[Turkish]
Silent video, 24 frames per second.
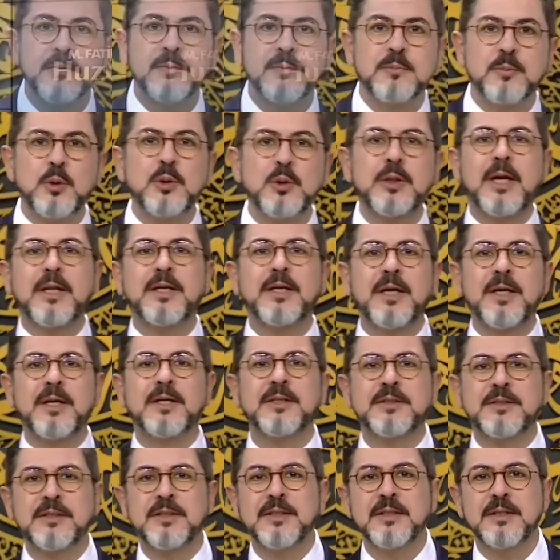Bunlar
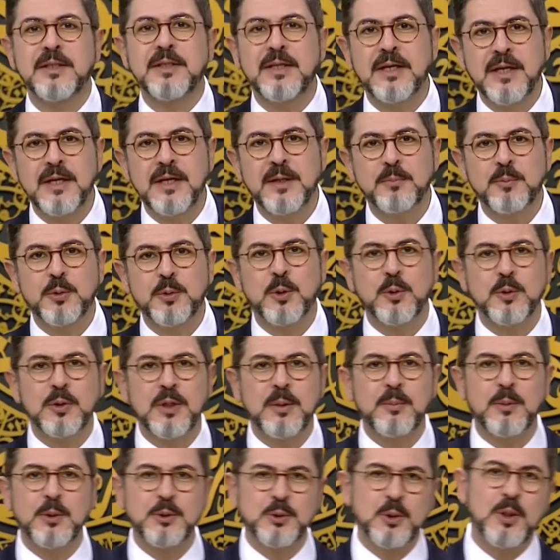yayılsın diye
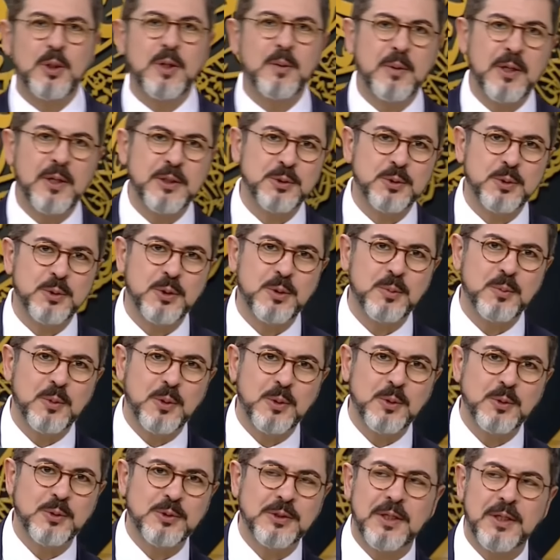programa şöyle başlıyorum o
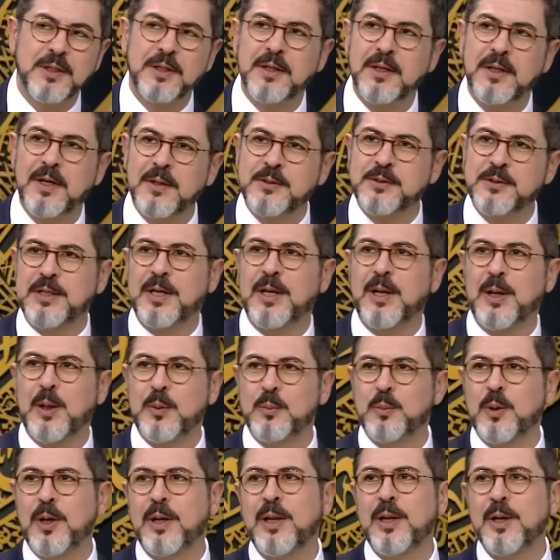yüzden.
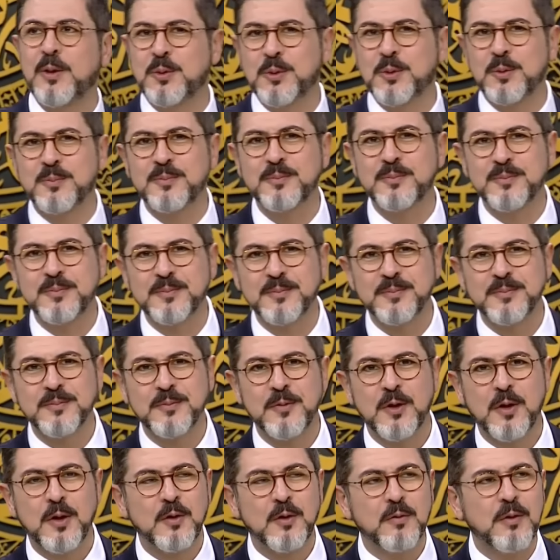Esselamu Aleyküm
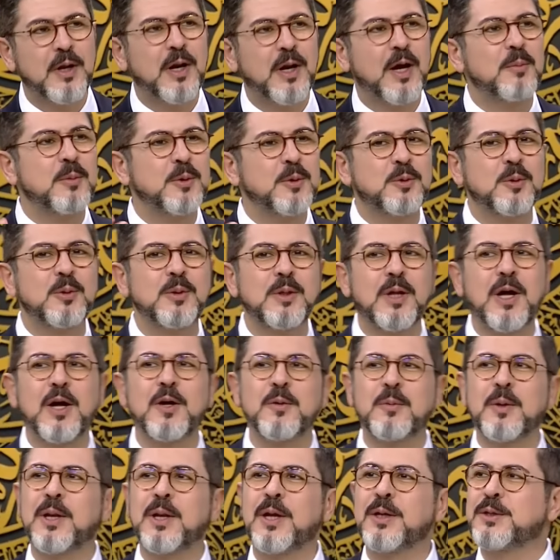ve Rahmetullahi
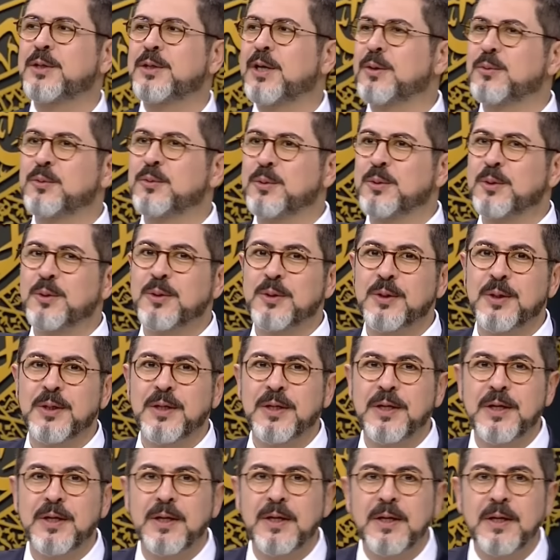Berekatuhu.
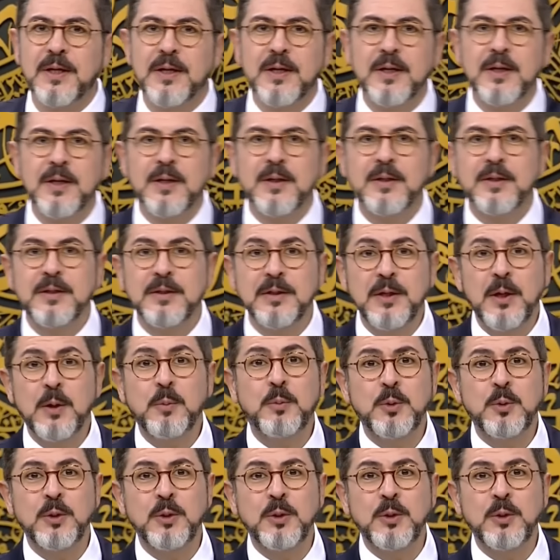Niye bunu